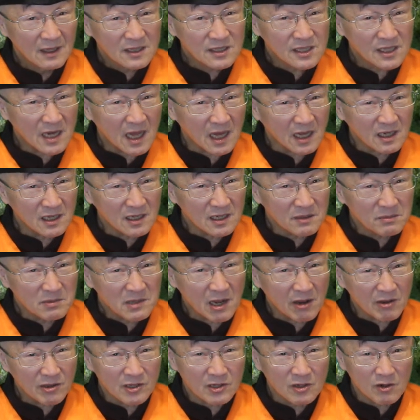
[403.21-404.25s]
即呐个例
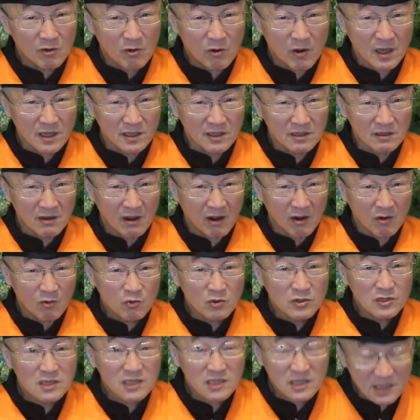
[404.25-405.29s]
比较英国欢迎哦，
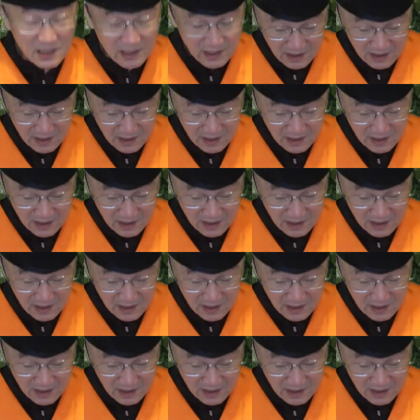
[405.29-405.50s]
温室